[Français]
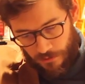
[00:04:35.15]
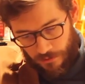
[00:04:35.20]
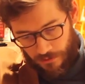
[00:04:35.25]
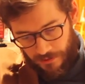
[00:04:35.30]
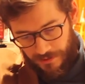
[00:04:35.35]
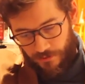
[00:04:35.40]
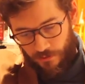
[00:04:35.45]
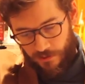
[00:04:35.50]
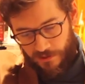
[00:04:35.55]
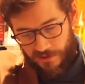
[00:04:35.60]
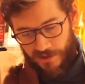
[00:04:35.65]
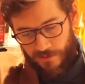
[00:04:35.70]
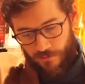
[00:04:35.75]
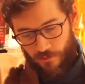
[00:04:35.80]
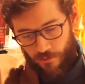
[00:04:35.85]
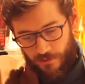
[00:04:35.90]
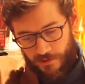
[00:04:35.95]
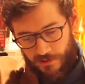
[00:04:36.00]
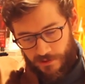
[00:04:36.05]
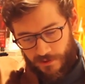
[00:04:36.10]
Les notables
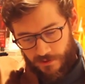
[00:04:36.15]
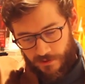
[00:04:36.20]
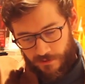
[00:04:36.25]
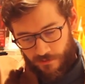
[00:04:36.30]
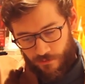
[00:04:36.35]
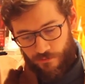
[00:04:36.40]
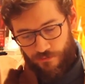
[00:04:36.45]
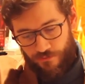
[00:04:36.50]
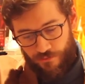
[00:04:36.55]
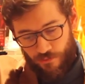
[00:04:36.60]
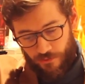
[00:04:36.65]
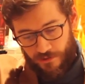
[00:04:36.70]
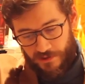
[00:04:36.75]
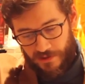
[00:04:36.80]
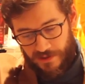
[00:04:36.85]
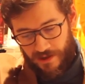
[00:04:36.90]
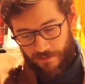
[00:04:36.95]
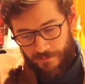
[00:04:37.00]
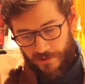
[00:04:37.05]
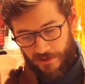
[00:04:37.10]
ont, été, ont
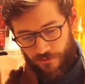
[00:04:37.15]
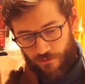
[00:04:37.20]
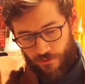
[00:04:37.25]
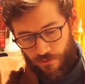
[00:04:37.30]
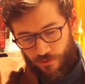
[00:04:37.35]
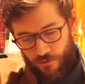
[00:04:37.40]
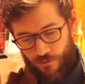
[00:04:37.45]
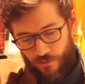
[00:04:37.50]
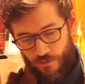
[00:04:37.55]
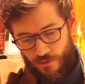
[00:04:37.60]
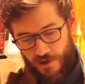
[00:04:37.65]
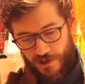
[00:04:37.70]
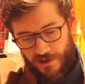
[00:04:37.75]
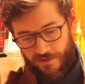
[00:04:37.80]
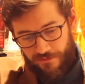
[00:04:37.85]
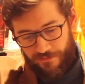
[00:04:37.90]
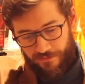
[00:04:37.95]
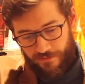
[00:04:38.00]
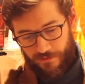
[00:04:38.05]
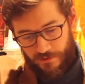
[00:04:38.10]
fourni l'armature de
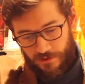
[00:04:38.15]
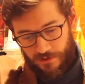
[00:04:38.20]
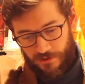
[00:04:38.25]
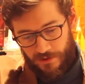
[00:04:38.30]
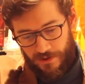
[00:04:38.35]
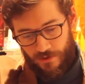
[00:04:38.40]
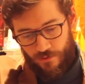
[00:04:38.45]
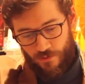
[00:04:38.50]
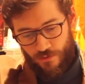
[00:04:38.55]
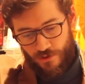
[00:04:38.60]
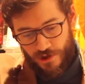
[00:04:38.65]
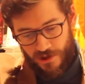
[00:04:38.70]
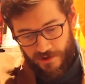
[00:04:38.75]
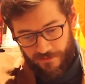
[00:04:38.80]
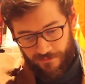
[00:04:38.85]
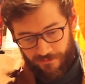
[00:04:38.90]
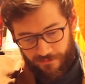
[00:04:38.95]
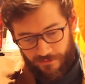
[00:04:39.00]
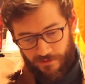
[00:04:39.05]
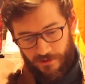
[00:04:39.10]
l'UGIF, et
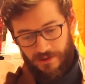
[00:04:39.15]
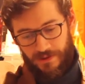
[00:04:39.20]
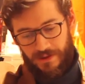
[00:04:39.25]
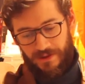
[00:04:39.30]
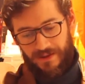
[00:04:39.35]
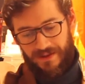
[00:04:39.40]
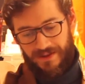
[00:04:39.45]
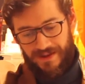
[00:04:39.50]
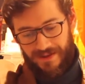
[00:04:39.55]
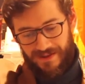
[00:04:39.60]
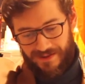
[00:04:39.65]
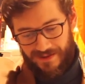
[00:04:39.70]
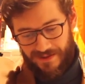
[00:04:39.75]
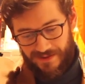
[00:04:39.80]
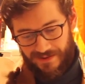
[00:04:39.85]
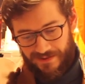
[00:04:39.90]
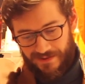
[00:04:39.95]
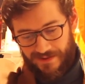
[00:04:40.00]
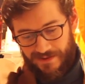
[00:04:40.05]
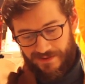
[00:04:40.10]
l'UGIF, quelles
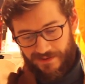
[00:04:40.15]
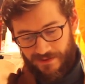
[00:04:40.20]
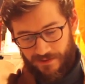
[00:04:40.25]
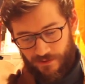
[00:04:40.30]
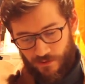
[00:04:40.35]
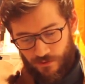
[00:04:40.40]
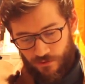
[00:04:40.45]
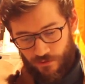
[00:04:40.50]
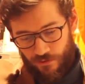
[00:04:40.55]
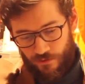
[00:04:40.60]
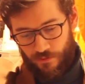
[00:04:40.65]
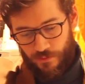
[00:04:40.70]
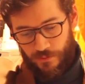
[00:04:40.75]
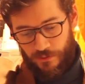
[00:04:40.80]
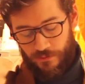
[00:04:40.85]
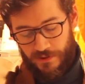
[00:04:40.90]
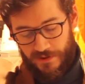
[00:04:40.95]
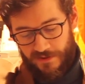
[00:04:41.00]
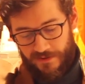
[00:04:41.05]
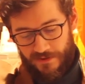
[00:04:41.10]
été les intentions et
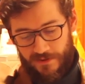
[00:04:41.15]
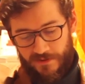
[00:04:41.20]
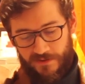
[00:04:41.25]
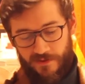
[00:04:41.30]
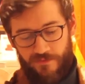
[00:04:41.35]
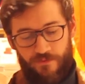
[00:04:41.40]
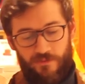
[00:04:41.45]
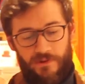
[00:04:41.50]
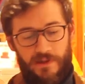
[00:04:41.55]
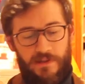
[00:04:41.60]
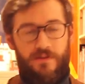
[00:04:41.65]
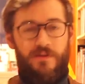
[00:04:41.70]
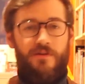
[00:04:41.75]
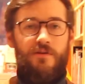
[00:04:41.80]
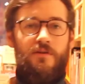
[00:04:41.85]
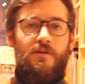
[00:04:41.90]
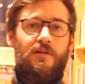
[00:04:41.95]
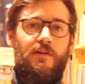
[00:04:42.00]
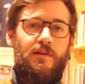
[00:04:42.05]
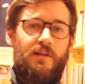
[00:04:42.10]
le destin de ses
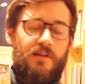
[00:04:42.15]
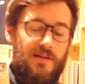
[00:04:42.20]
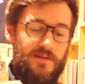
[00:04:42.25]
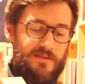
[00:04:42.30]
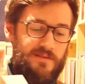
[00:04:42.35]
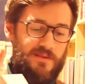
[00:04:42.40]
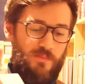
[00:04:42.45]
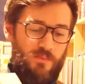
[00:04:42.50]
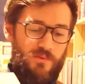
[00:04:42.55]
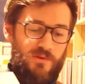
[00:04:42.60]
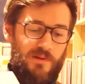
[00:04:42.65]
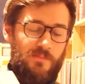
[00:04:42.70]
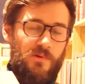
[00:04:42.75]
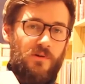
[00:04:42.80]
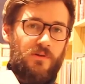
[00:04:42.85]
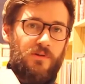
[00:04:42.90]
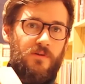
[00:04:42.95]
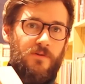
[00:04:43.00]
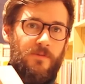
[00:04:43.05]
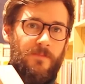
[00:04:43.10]
fondateurs, et là c'est le plus
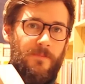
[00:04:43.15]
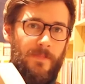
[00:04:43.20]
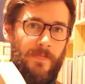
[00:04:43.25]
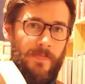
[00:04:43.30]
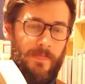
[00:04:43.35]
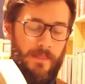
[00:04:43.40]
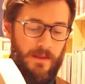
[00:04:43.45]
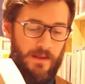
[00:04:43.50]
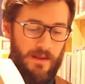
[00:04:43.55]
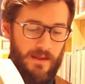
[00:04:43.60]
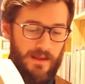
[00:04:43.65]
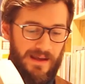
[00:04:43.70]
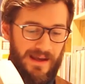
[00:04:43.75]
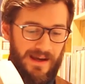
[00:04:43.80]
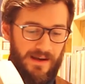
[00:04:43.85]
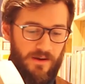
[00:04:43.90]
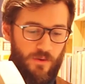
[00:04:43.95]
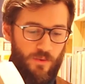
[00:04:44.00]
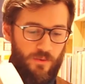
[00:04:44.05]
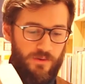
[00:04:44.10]
important,
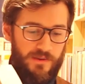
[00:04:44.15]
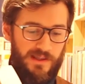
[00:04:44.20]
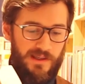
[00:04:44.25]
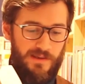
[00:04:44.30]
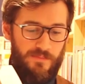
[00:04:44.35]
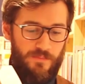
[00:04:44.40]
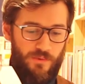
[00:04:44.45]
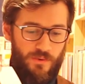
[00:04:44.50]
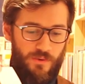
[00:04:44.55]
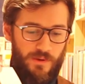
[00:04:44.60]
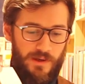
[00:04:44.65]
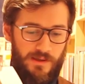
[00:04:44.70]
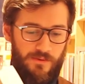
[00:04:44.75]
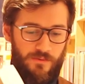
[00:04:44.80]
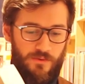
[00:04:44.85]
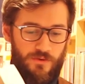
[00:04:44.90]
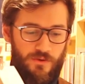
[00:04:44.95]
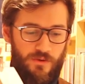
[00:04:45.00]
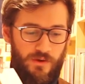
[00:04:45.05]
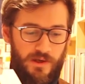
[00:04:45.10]
a contribué,
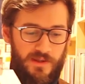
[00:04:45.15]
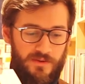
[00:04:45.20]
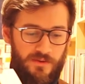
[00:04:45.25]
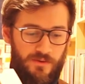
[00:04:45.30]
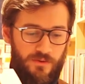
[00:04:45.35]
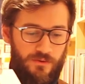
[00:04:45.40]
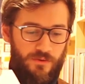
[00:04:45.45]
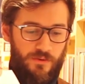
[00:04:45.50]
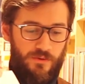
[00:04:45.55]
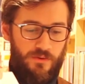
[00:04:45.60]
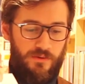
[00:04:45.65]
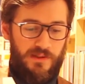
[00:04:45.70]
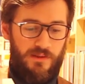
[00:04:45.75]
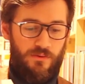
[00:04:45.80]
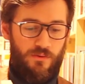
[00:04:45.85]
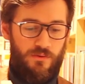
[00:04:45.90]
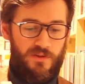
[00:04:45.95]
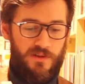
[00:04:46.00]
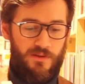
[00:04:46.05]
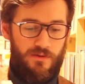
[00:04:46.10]
ne serait-ce qu'en tenant des
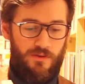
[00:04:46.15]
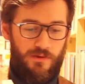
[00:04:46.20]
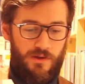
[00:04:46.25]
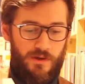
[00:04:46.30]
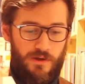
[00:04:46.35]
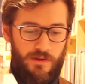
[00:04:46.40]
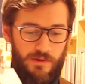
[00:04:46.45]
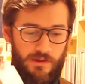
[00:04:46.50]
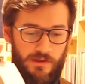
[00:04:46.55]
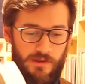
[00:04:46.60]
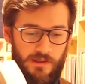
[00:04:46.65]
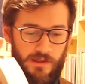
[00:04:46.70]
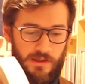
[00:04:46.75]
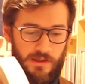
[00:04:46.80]
dossiers en ordre